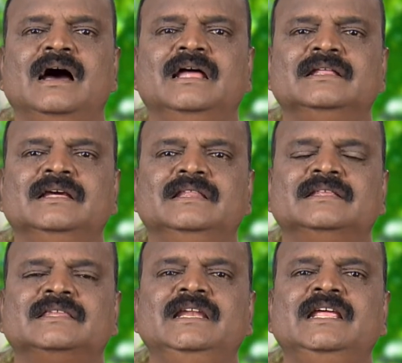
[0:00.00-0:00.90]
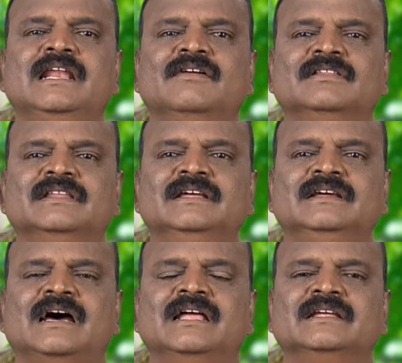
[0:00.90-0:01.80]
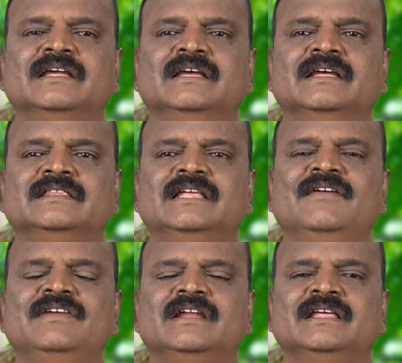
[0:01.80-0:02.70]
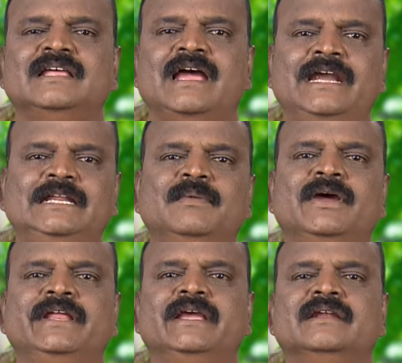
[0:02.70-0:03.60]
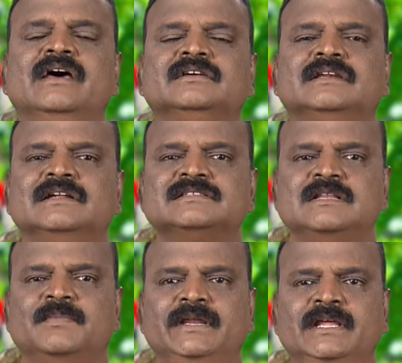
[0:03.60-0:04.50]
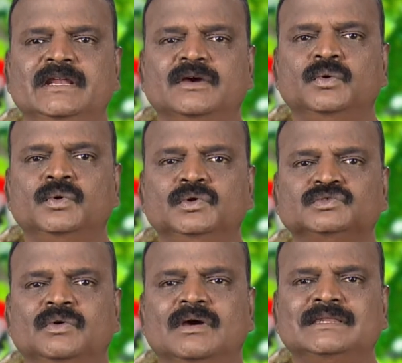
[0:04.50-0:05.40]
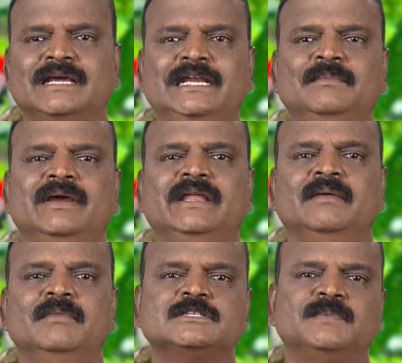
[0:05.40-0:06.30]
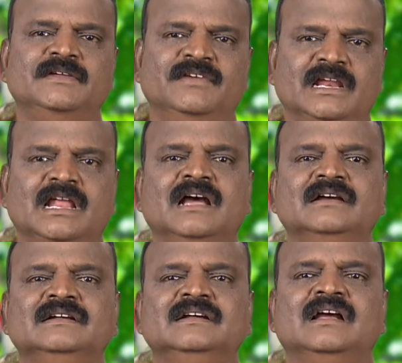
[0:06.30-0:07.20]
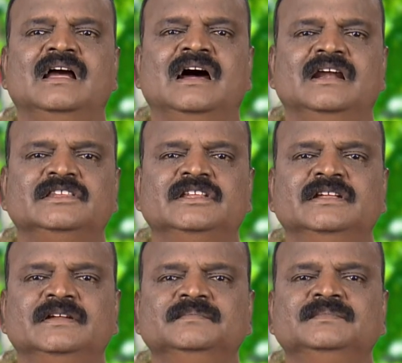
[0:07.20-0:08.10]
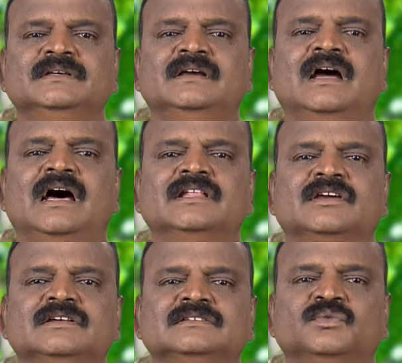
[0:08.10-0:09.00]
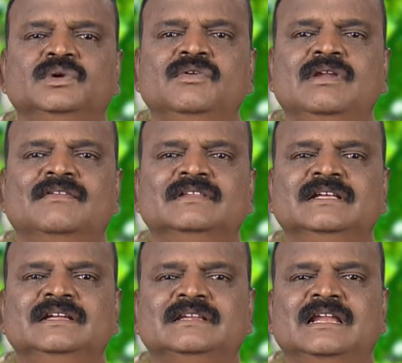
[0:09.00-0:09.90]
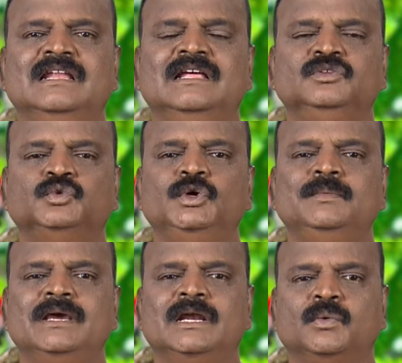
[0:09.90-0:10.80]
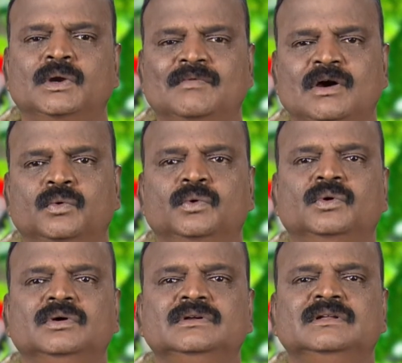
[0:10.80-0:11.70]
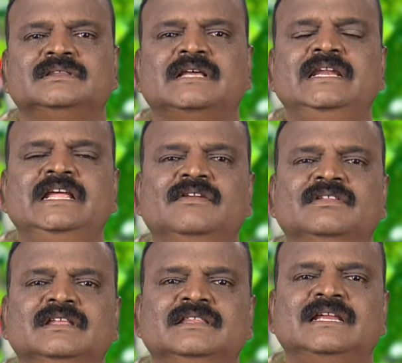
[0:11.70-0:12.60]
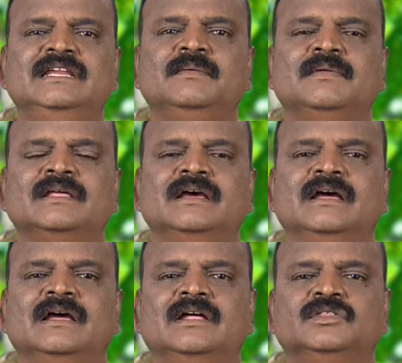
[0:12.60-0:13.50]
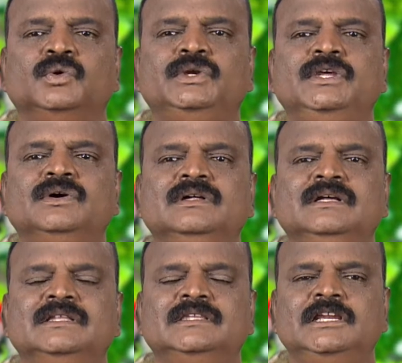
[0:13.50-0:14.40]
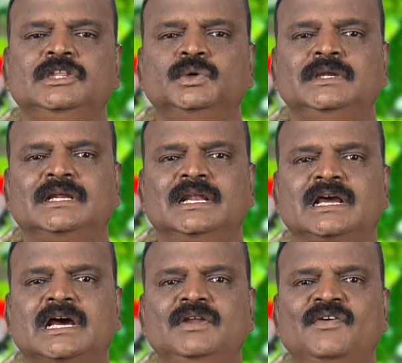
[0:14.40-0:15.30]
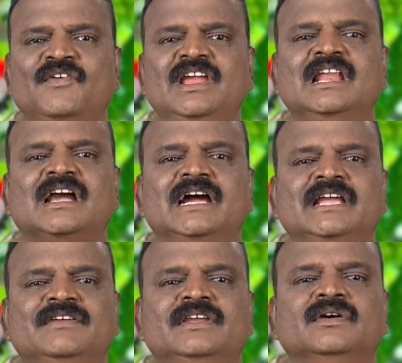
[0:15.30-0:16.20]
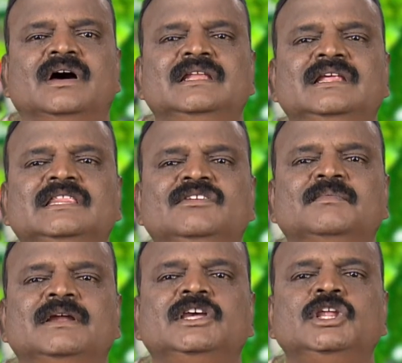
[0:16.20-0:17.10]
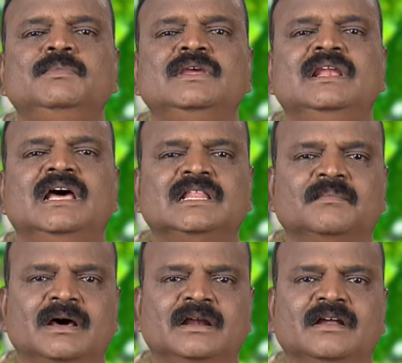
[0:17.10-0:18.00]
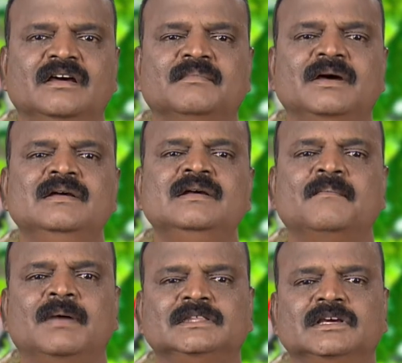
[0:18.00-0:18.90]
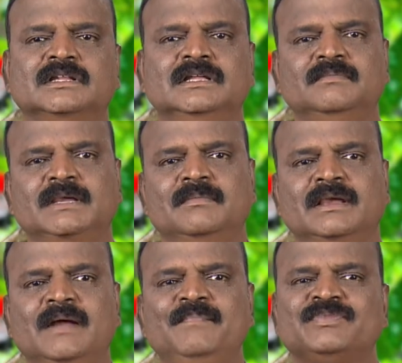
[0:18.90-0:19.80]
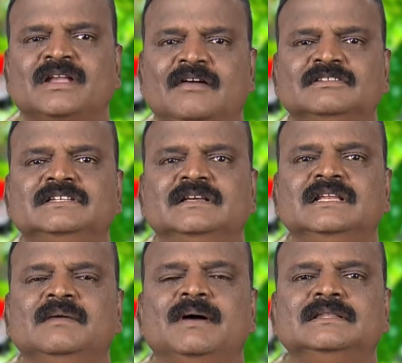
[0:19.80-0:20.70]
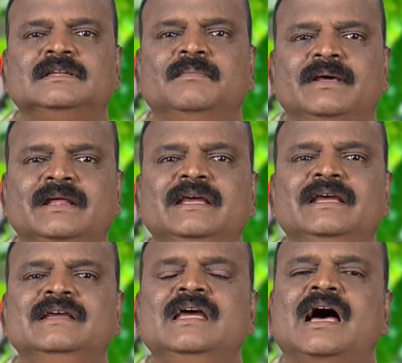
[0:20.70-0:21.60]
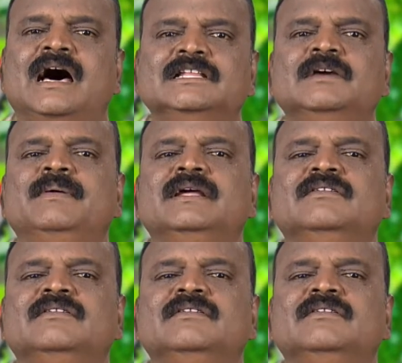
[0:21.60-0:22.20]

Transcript: அதுக்கு அந்த தண்ணீரில் வந்து அதுக்கு தேவையான அந்த ஆன்டிபயோட்டிக் டாக்டர் கன்சல்ட் பண்ணி என்ன கொடுக்கணும்னு சொல்லுவாங்க அந்த ஆன்டிபயோட்டிக்கை மிக்ஸ் பண்ணி வைக்கலாம் அடுத்தது அதுக்கு உணவில் வந்து நல்ல தூய்மையான உணவாக கொடுக்கணும் தண்ணீர் வந்து தண்ணீர் வந்த தொட்டியும் தீனி தொட்டியும் நல்லா கழுவி வெயிலில் காய வைக்கணும் அதில் எந்த விதமான கிருமியும் இல்லாத மாதிரி நம்ம பார்த்துக்கிறது மிக மிக அவசியம் இதெல்லாம் பார்த்துட்ட பிறகு அதுக்கு பிறகு